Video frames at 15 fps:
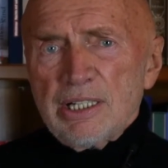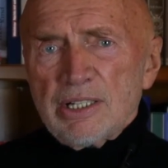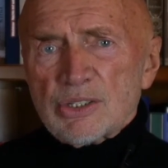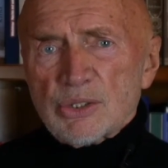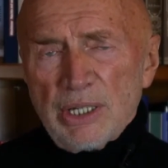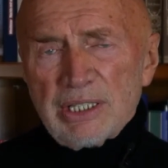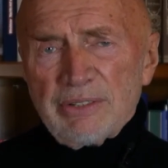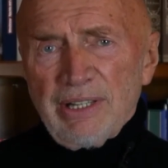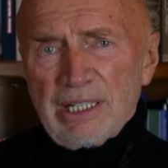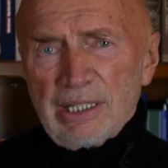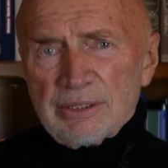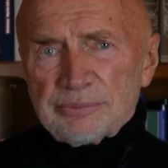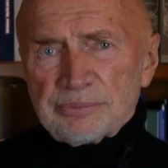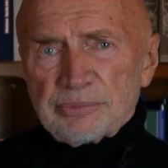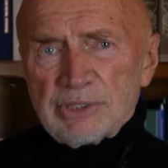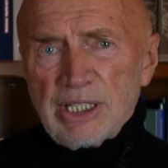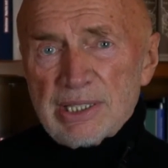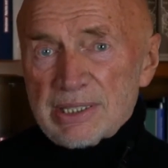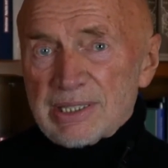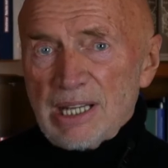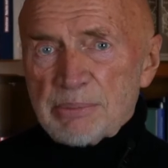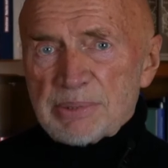zu entwickeln,
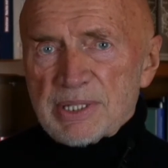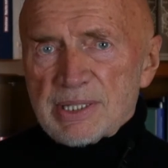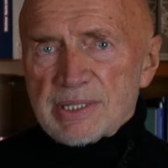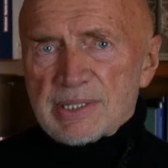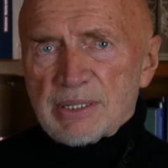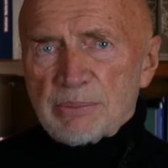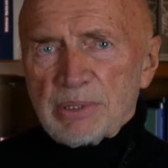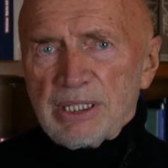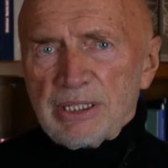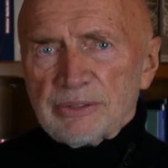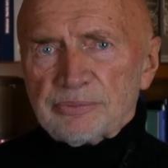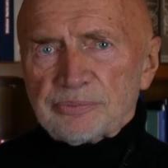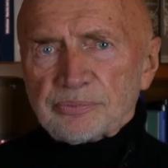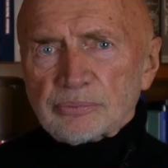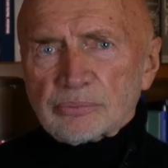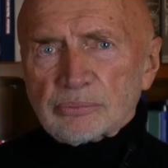diese Selbstdisziplin.